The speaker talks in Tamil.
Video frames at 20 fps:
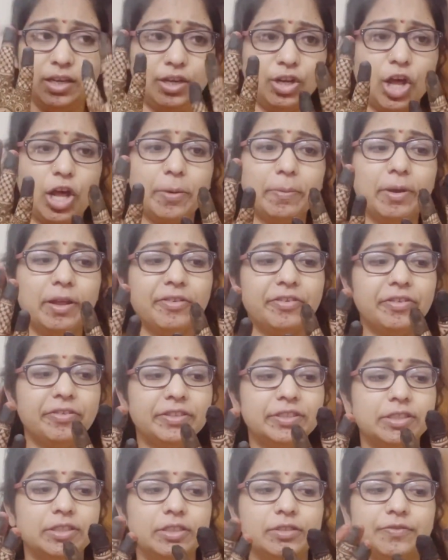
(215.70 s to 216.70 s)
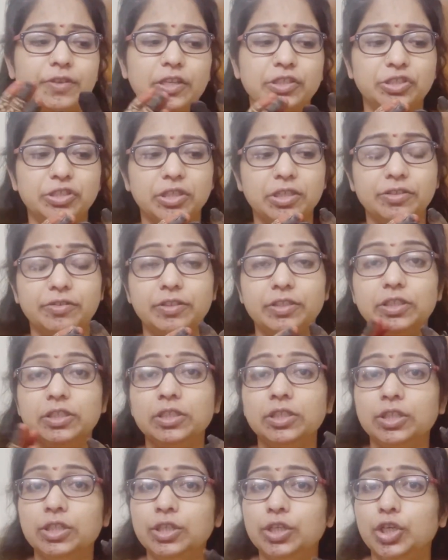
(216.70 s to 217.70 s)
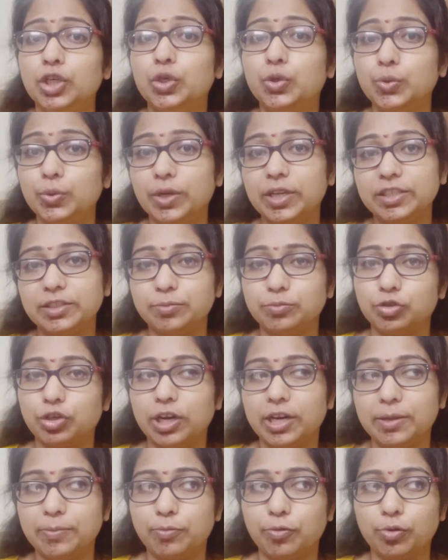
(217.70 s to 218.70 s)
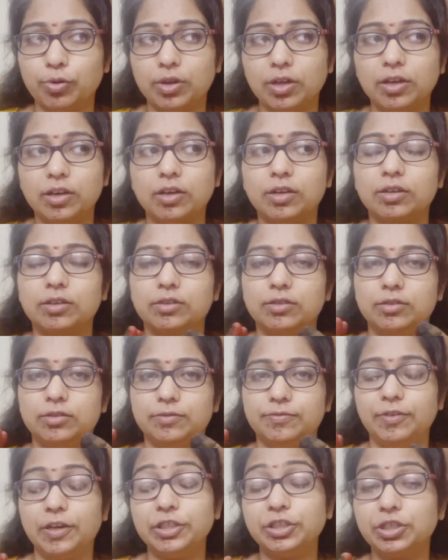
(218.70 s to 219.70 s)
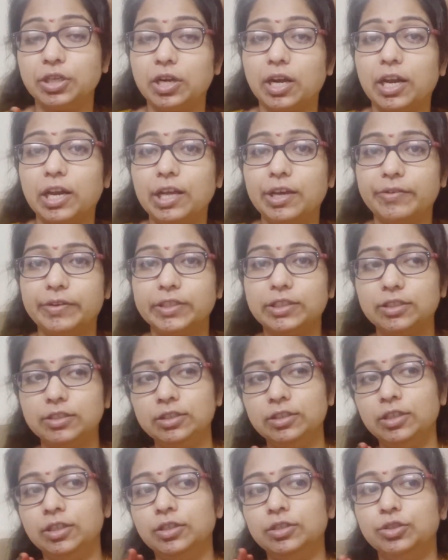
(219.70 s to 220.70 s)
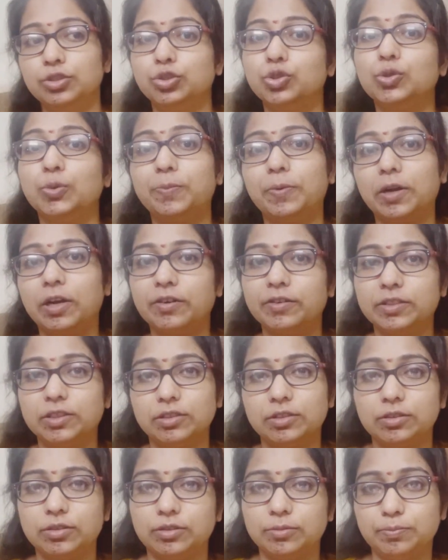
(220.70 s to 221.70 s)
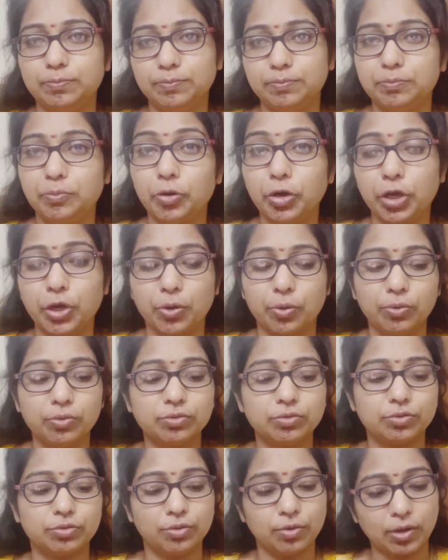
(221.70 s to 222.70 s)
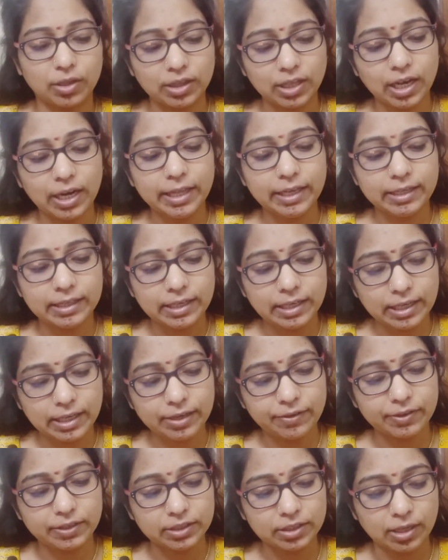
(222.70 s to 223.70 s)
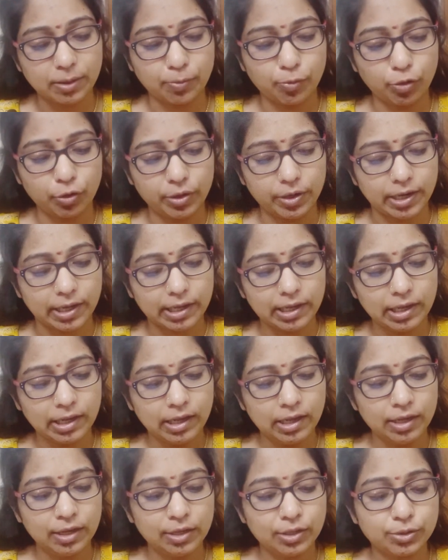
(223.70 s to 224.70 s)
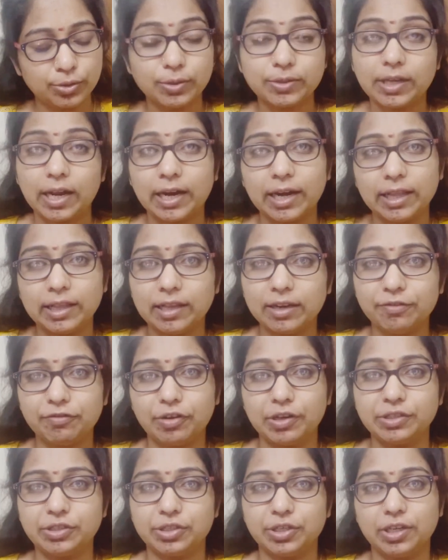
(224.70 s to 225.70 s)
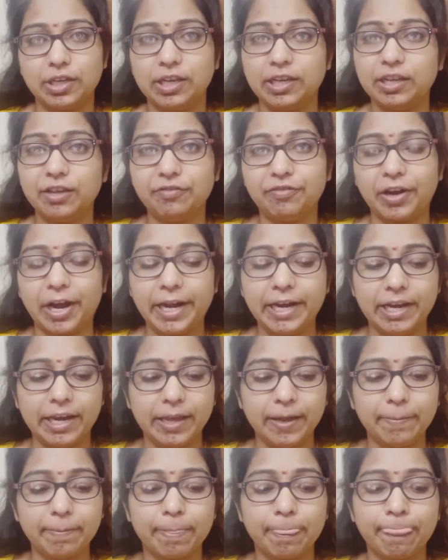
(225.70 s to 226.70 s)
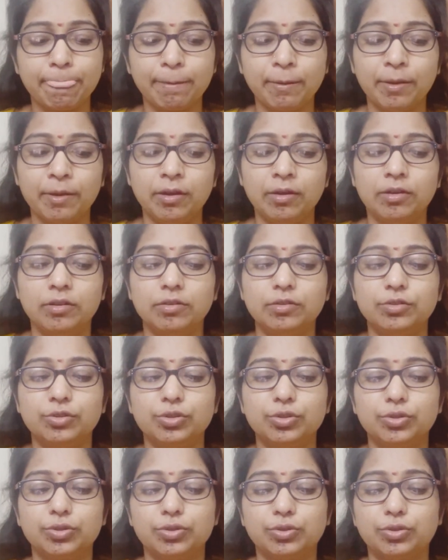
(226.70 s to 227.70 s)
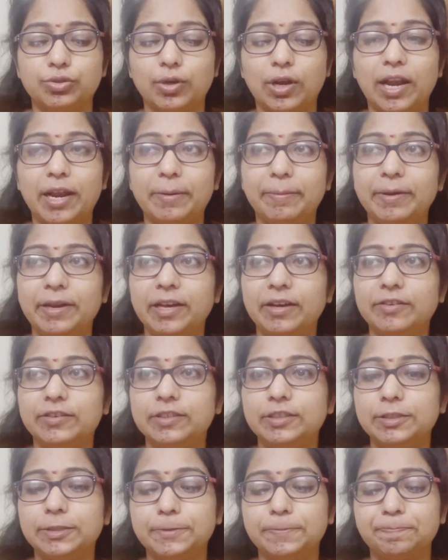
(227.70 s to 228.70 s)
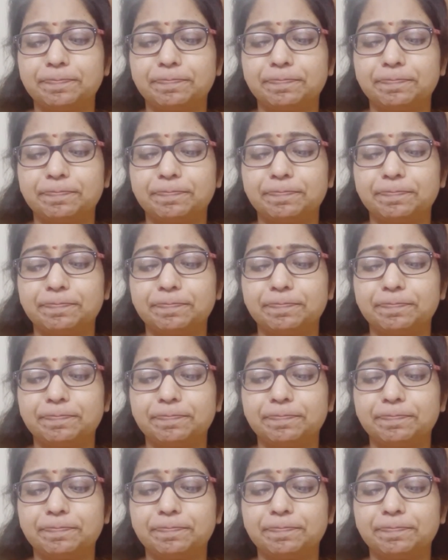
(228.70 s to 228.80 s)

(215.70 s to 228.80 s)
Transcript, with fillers: நார்மலாகவே வந்து ஃபங்க்ஷனுக்கு வந்து டூ டேஸ் முன்னாடி போட்டால் ஃபங்க்ஷன் அன்றைக்கி வந்து சூப்பராக வந்து பிடிக்கும் ஸோ அதனால் இன்றைக்கி வந்து நான் போட்டுட்டேன் ப்ளஸ் சண்டே தானே ஃபங்க்ஷன் இன்றைக்கி ஃப்ரைடே ஸோ நல்லபடியாக வந்து